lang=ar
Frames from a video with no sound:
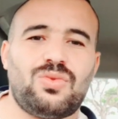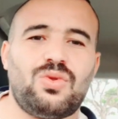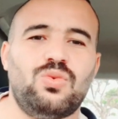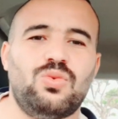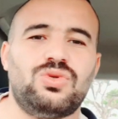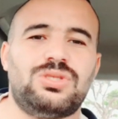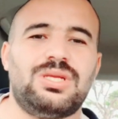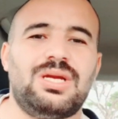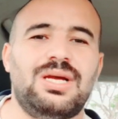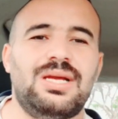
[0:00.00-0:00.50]

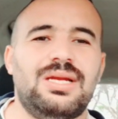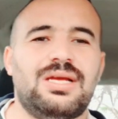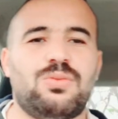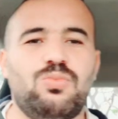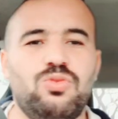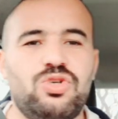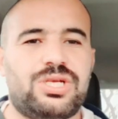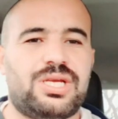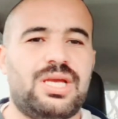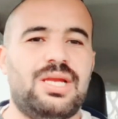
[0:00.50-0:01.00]
وصرالك
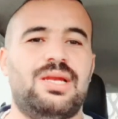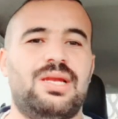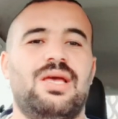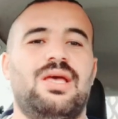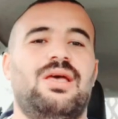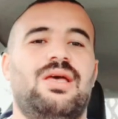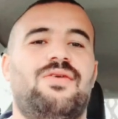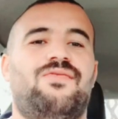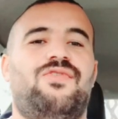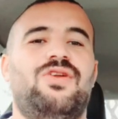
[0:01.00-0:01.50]
مشكل
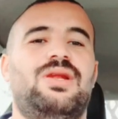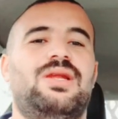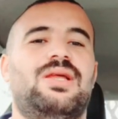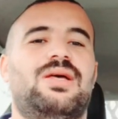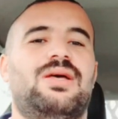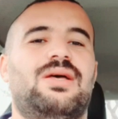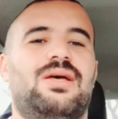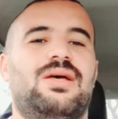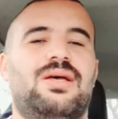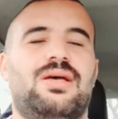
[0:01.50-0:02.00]
في
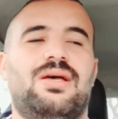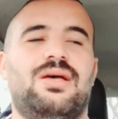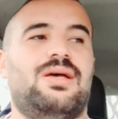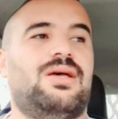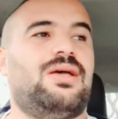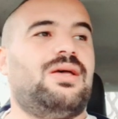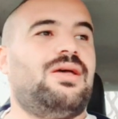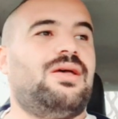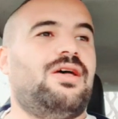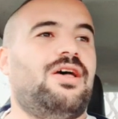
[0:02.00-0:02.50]

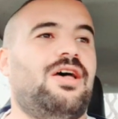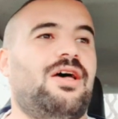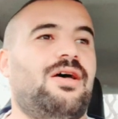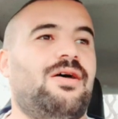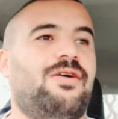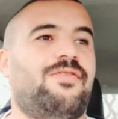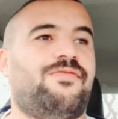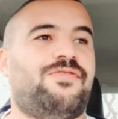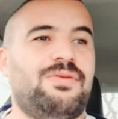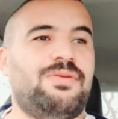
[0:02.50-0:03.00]

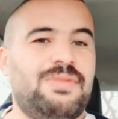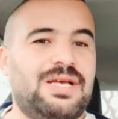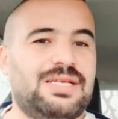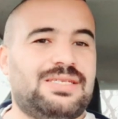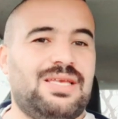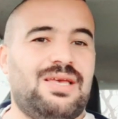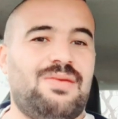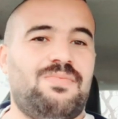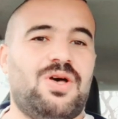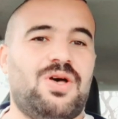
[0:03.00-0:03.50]
فيما
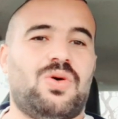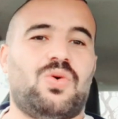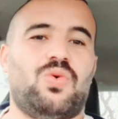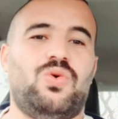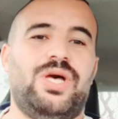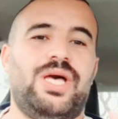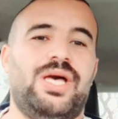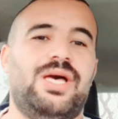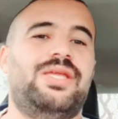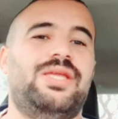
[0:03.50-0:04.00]
سبق
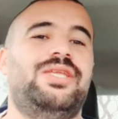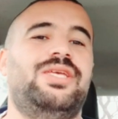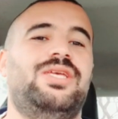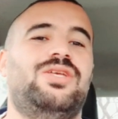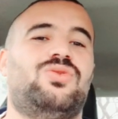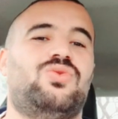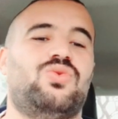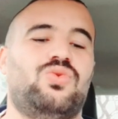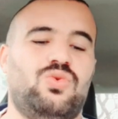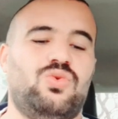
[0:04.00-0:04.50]

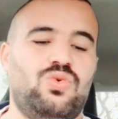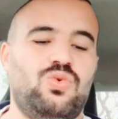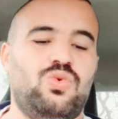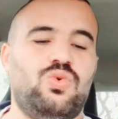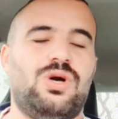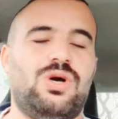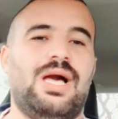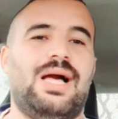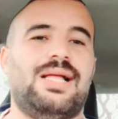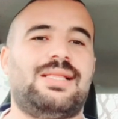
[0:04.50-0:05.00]
وعانيت
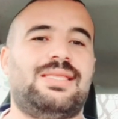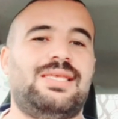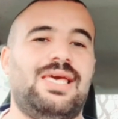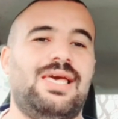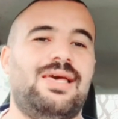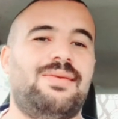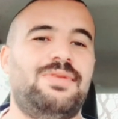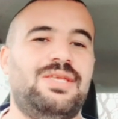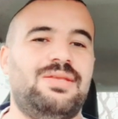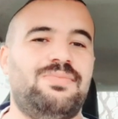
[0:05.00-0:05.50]
وقعدت
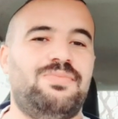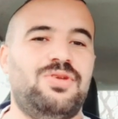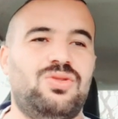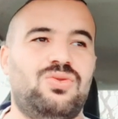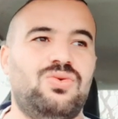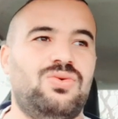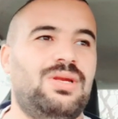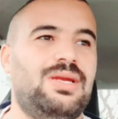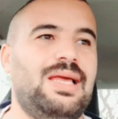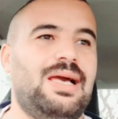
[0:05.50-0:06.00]
عامين
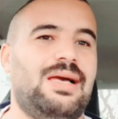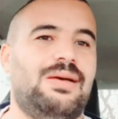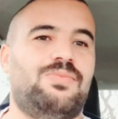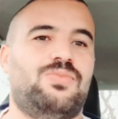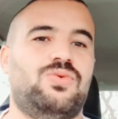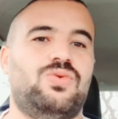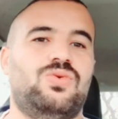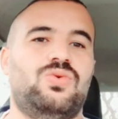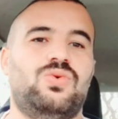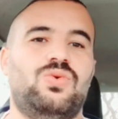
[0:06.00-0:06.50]
بدون
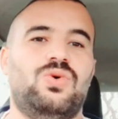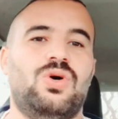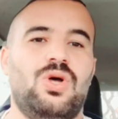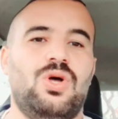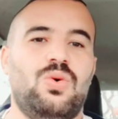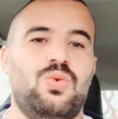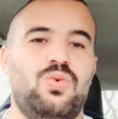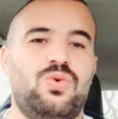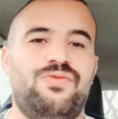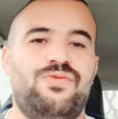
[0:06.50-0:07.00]
لعب
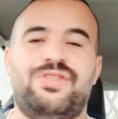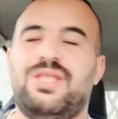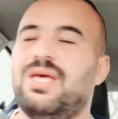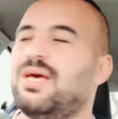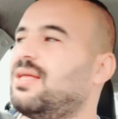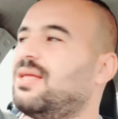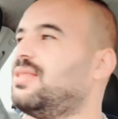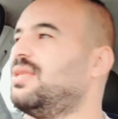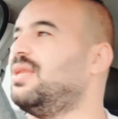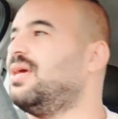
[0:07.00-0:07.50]

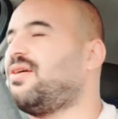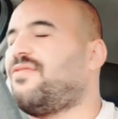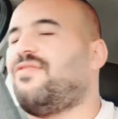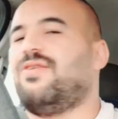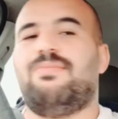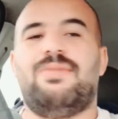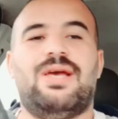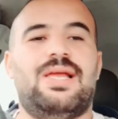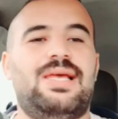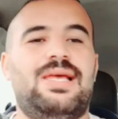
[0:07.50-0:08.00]
وافتقدناك في
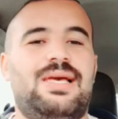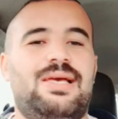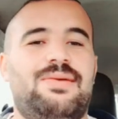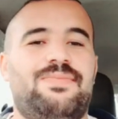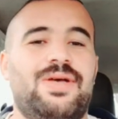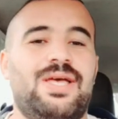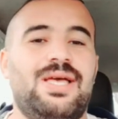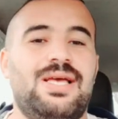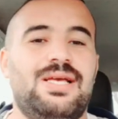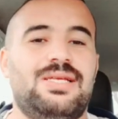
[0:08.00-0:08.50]
الملاعب
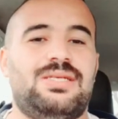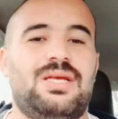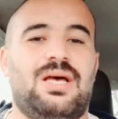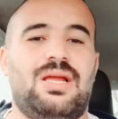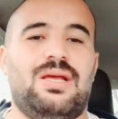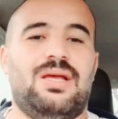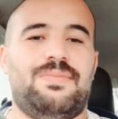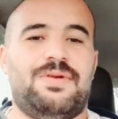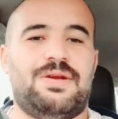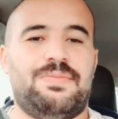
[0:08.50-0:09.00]
ان شاء
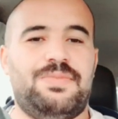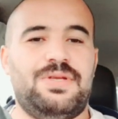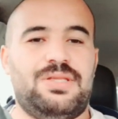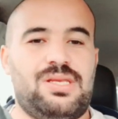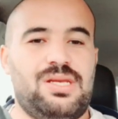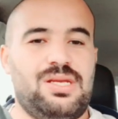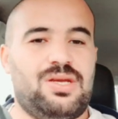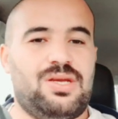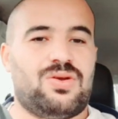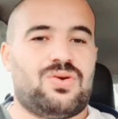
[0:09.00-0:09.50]
الله بربي
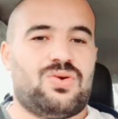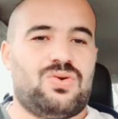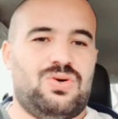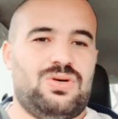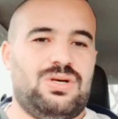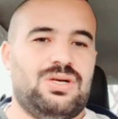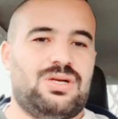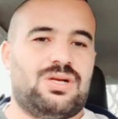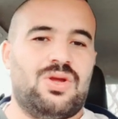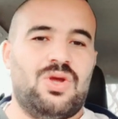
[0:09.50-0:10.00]
تليق
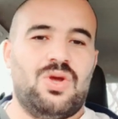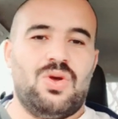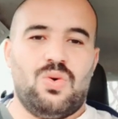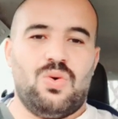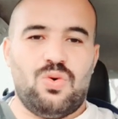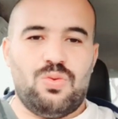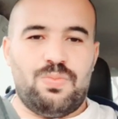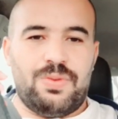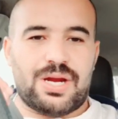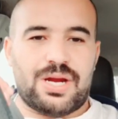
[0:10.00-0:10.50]
روحك
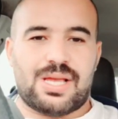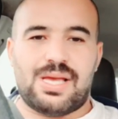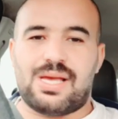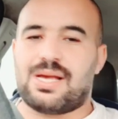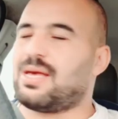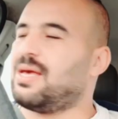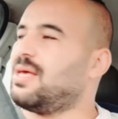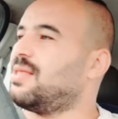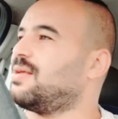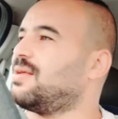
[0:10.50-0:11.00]

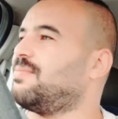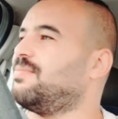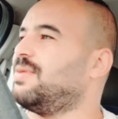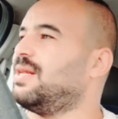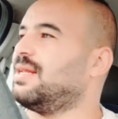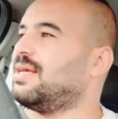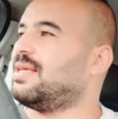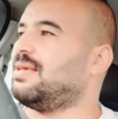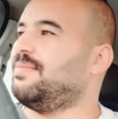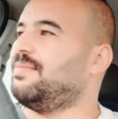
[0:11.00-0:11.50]
وبركاك هذاك
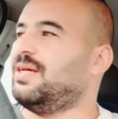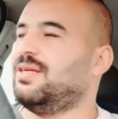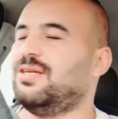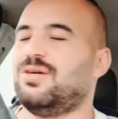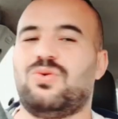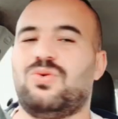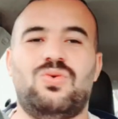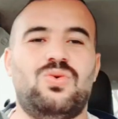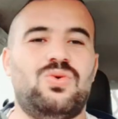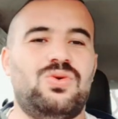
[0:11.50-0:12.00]
من كيما حنا
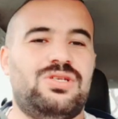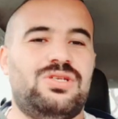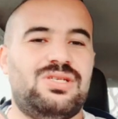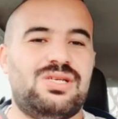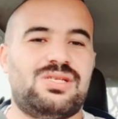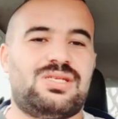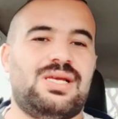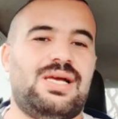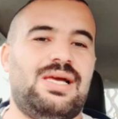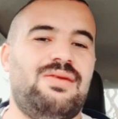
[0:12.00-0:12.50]
نقولوا
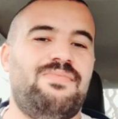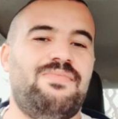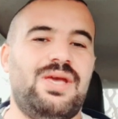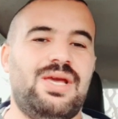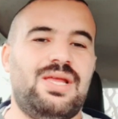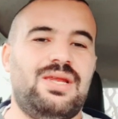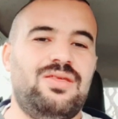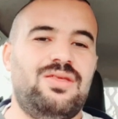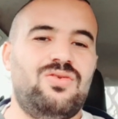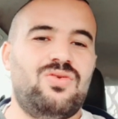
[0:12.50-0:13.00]
الجشع
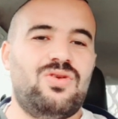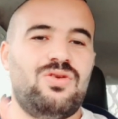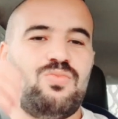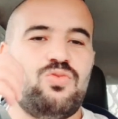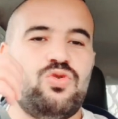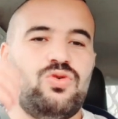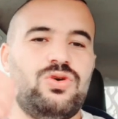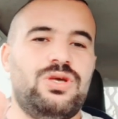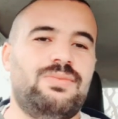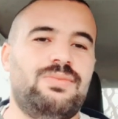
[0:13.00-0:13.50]
المالي
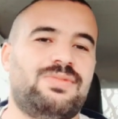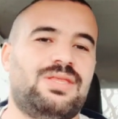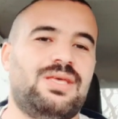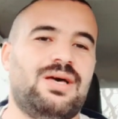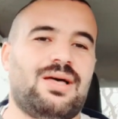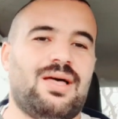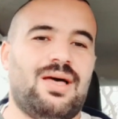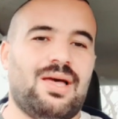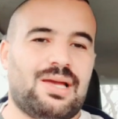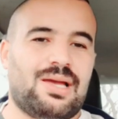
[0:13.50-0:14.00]
المهم
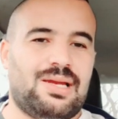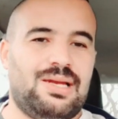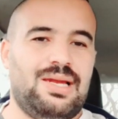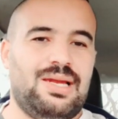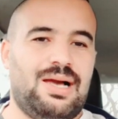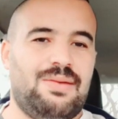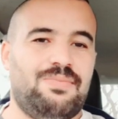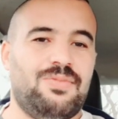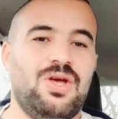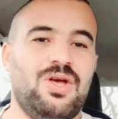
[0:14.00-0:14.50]
دقائق
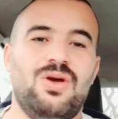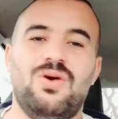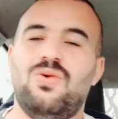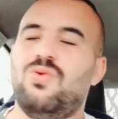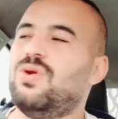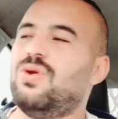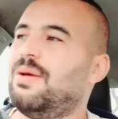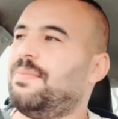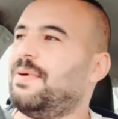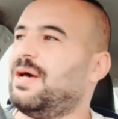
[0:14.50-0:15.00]
اللعب
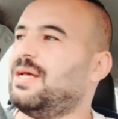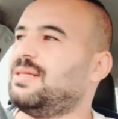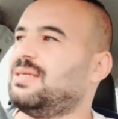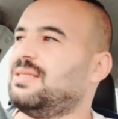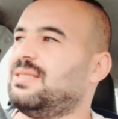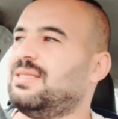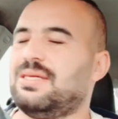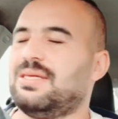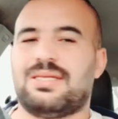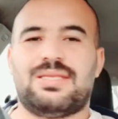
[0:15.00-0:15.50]
ولا بغيت
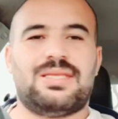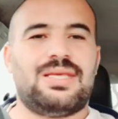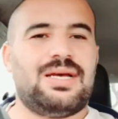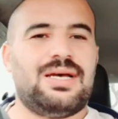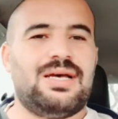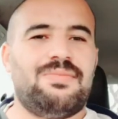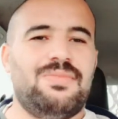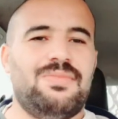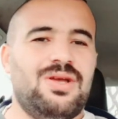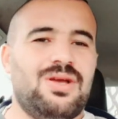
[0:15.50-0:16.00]
دير
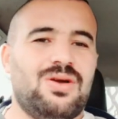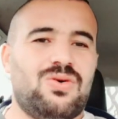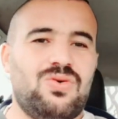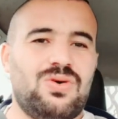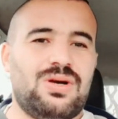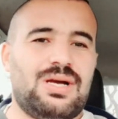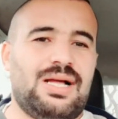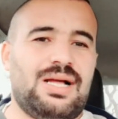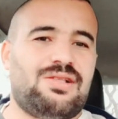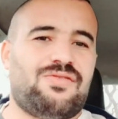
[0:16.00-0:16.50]
دراهم
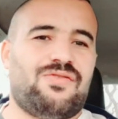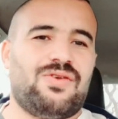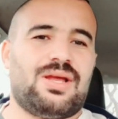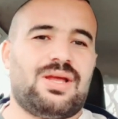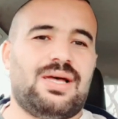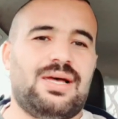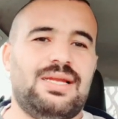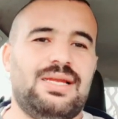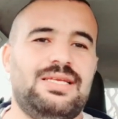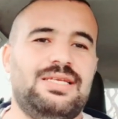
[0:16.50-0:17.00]
كون قعدت في
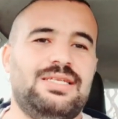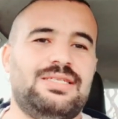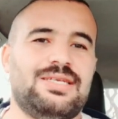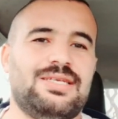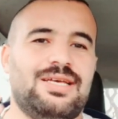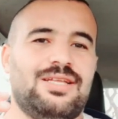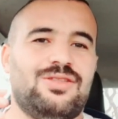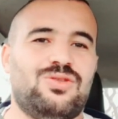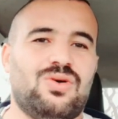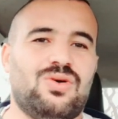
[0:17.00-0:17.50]
الخليج
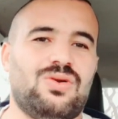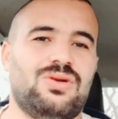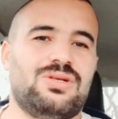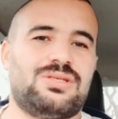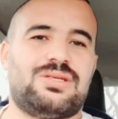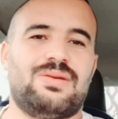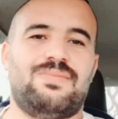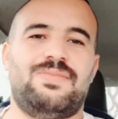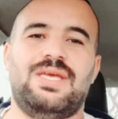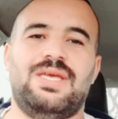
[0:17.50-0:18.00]

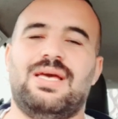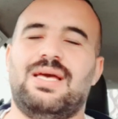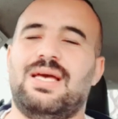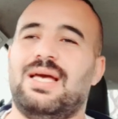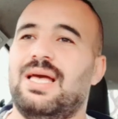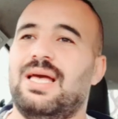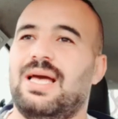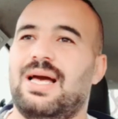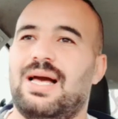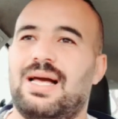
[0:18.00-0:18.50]
تخلص بيان
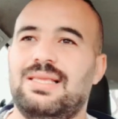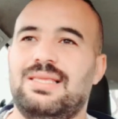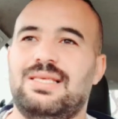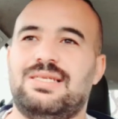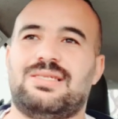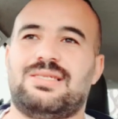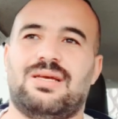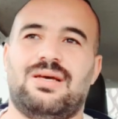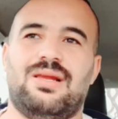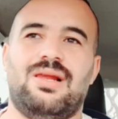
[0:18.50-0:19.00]
عندك
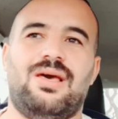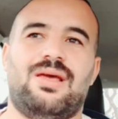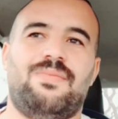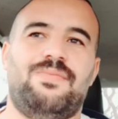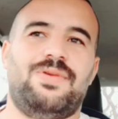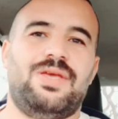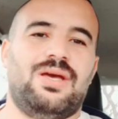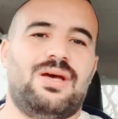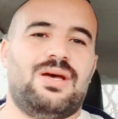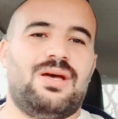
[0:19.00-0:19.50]
صالير
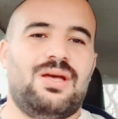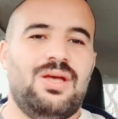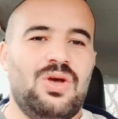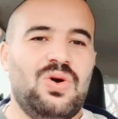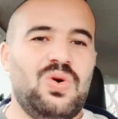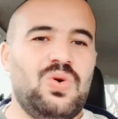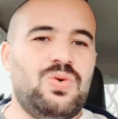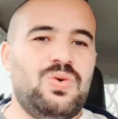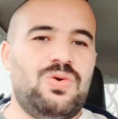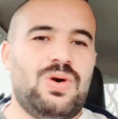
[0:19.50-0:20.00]
بيان
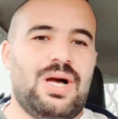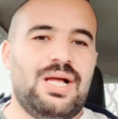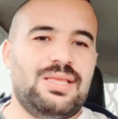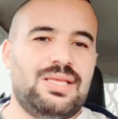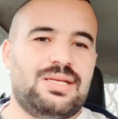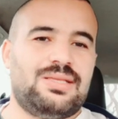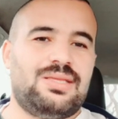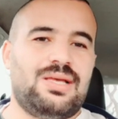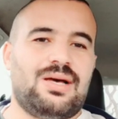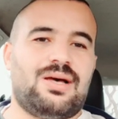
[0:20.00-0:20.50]

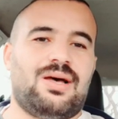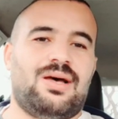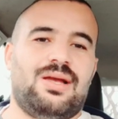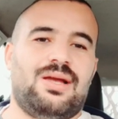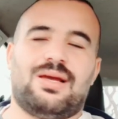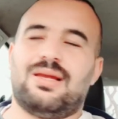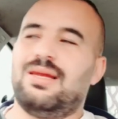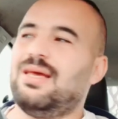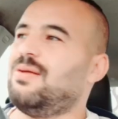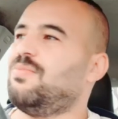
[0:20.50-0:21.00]
وعندك
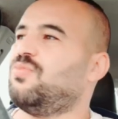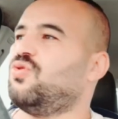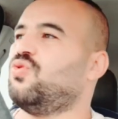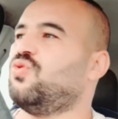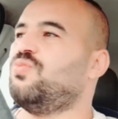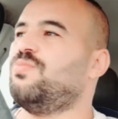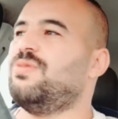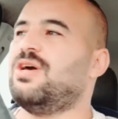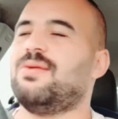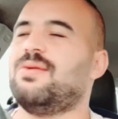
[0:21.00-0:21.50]
دقائق لعب
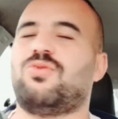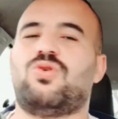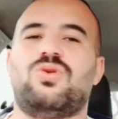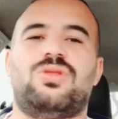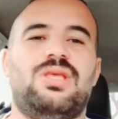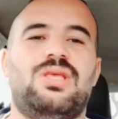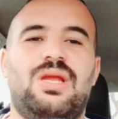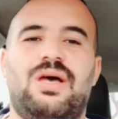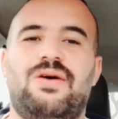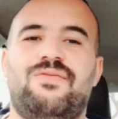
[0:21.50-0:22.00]
ومام كنت
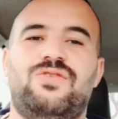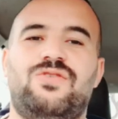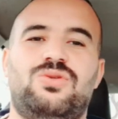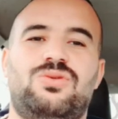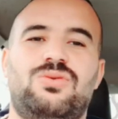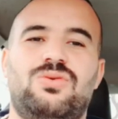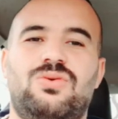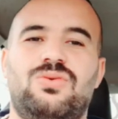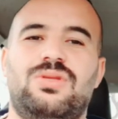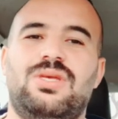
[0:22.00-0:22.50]
تلعب في
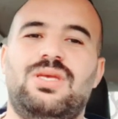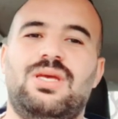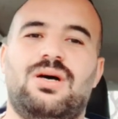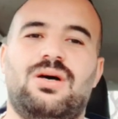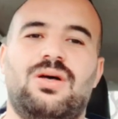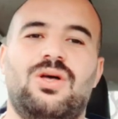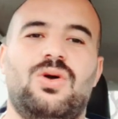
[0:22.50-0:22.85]
السعوديه